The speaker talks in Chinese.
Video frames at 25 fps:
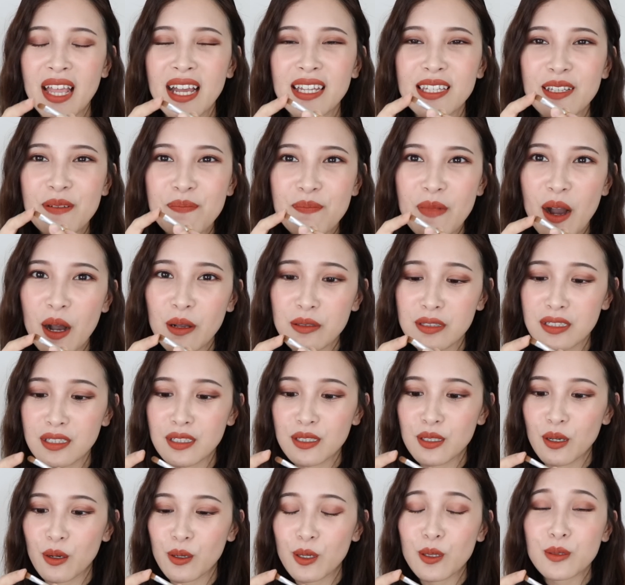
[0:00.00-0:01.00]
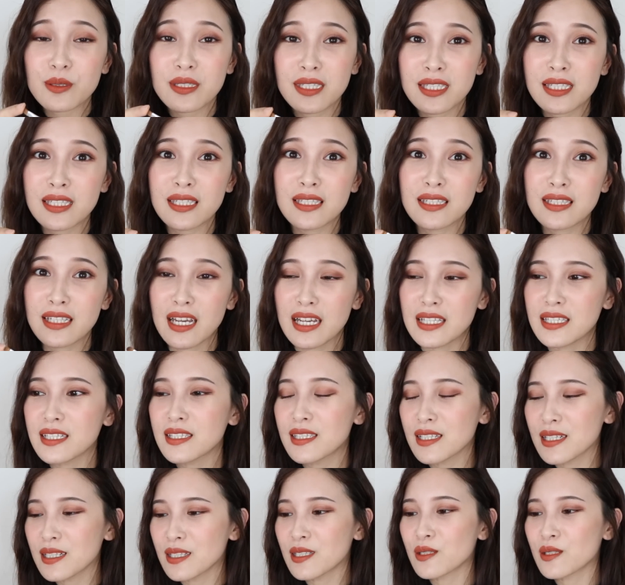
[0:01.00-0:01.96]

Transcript: 它的毛真的有够刺的，这真